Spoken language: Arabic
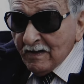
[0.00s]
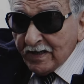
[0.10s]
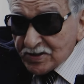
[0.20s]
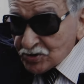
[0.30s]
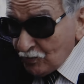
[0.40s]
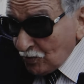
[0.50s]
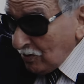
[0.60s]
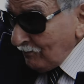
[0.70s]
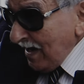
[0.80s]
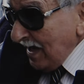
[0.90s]
كنصوبوا
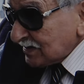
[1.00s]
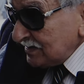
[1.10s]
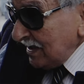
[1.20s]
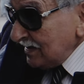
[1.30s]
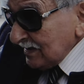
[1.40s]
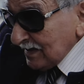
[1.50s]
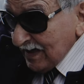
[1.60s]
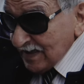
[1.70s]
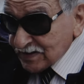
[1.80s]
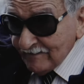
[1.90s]
القبعات ديال
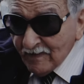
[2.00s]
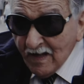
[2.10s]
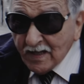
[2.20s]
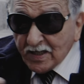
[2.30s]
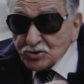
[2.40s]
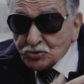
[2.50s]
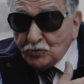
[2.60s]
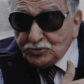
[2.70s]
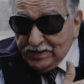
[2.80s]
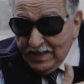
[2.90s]
الراس
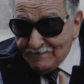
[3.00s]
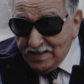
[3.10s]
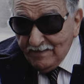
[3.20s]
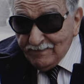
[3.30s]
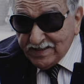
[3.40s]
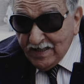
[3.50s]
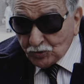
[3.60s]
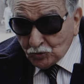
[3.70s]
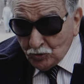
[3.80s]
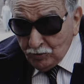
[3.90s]
كنصوبوا ديك الحماله
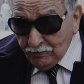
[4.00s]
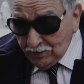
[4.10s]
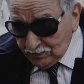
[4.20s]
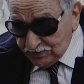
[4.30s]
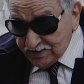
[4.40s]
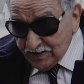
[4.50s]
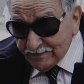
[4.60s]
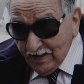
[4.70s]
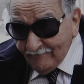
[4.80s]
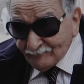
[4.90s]
بالكرتون
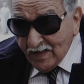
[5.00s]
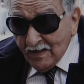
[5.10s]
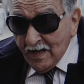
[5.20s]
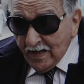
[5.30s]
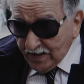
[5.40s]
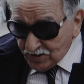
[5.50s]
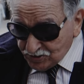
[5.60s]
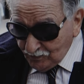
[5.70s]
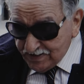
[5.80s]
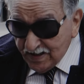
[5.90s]
ديزلنا
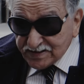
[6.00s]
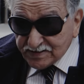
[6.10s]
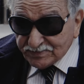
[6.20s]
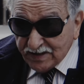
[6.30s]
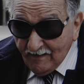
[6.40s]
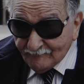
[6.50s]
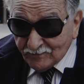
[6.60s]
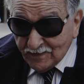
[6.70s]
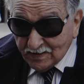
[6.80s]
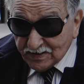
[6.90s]
كنصوب لنا الشنطه
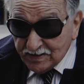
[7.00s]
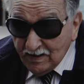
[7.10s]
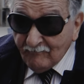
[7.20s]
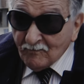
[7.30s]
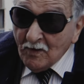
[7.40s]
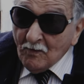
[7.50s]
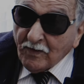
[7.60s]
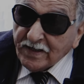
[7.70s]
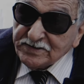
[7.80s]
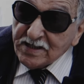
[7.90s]
هنا
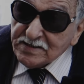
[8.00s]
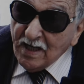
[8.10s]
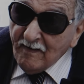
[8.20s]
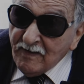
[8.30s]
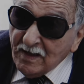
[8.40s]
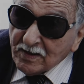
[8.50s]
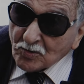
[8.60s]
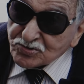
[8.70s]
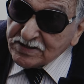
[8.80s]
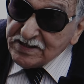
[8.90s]
وكيدير لنا
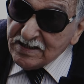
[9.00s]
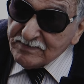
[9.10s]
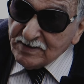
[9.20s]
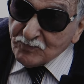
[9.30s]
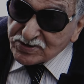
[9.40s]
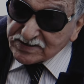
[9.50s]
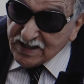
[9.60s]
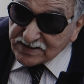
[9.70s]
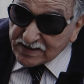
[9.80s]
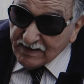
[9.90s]
الغشه ديال
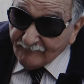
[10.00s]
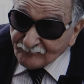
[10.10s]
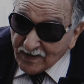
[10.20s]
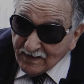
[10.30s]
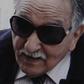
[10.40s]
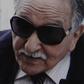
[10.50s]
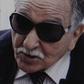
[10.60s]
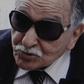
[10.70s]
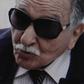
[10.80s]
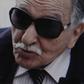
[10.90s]
المسدس هنا
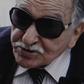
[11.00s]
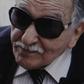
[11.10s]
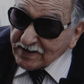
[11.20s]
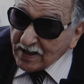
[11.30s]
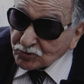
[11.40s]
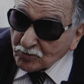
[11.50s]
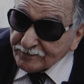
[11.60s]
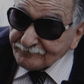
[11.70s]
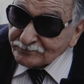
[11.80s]
داكشي كلشي بالكرتون